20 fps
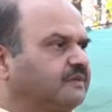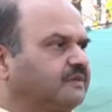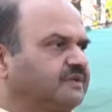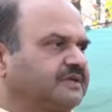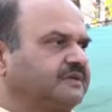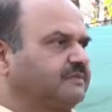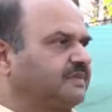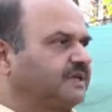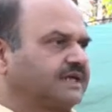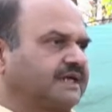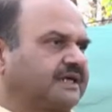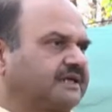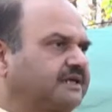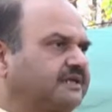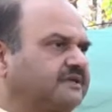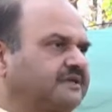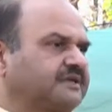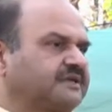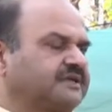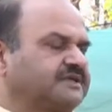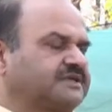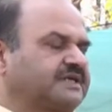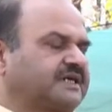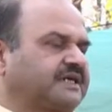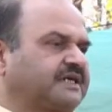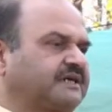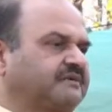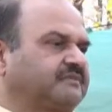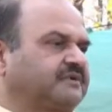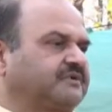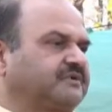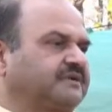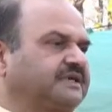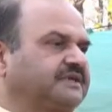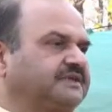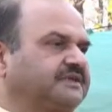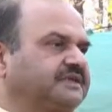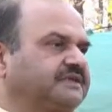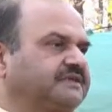उसी प्रकार की संरचनाएं हम लोग लेते